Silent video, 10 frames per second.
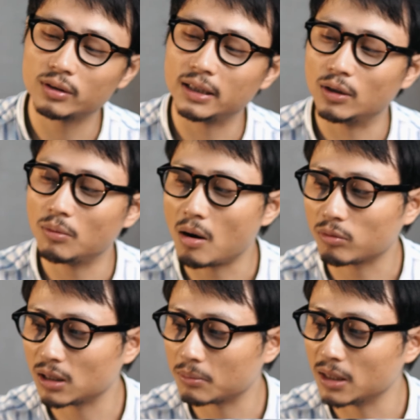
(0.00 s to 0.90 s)
thì nó
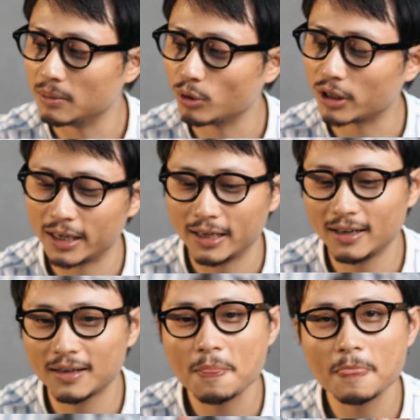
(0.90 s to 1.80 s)
bọc được bởi một cái
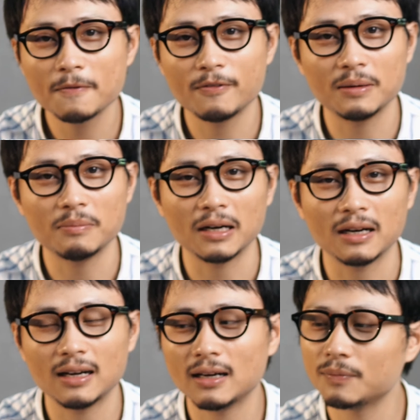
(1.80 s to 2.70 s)
à, phần
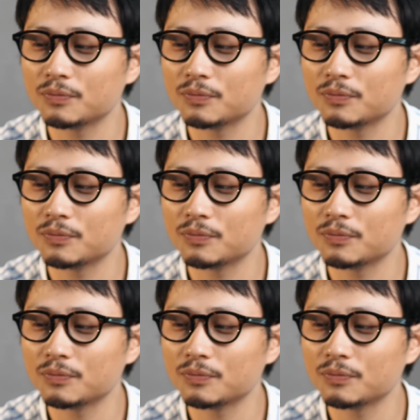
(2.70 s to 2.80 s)
bằng à,